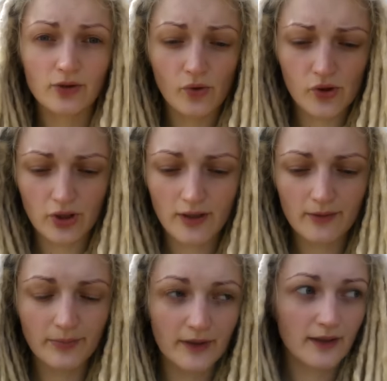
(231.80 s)
тоже
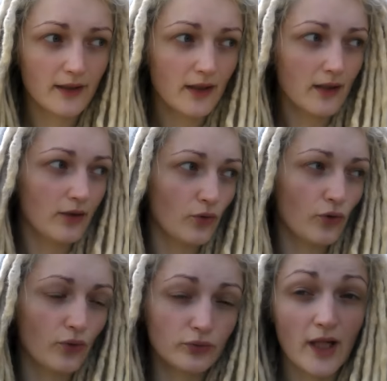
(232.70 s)
как бы
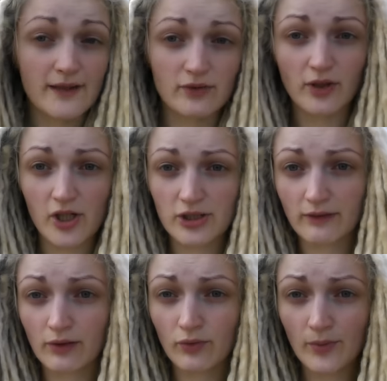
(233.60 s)
у, нас у
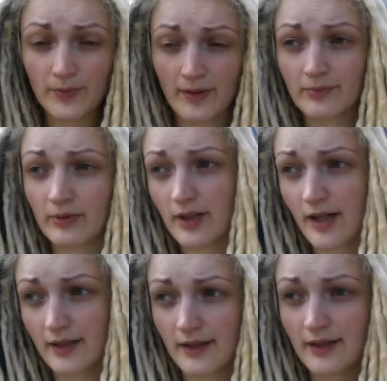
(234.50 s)
каждого копия
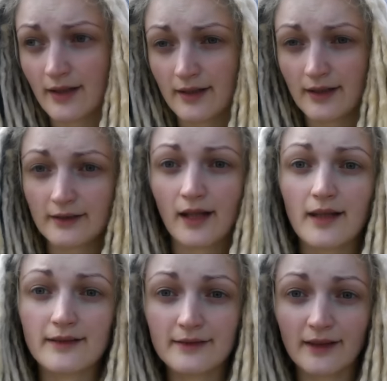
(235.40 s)
была и оригинал
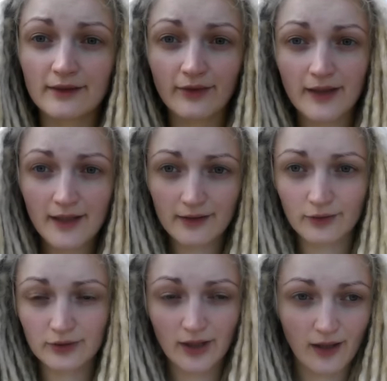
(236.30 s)
один на двоих,
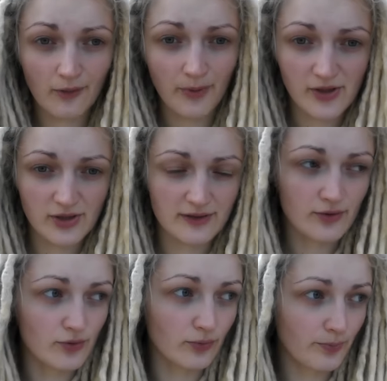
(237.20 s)
но так как Паша
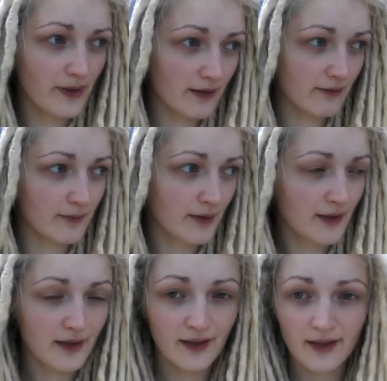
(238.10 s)
зашел первым,
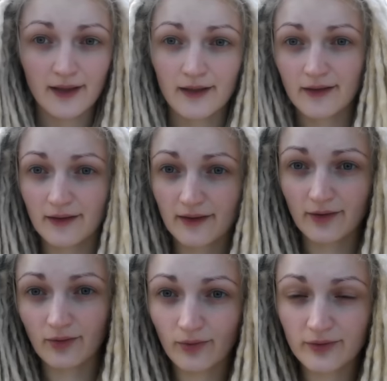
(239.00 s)

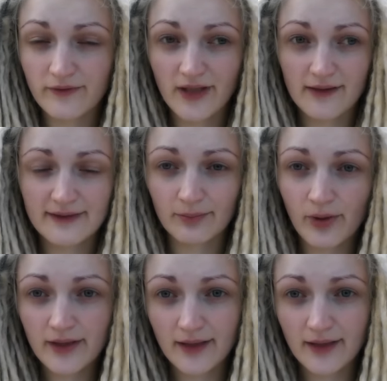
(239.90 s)
э, он взял с собой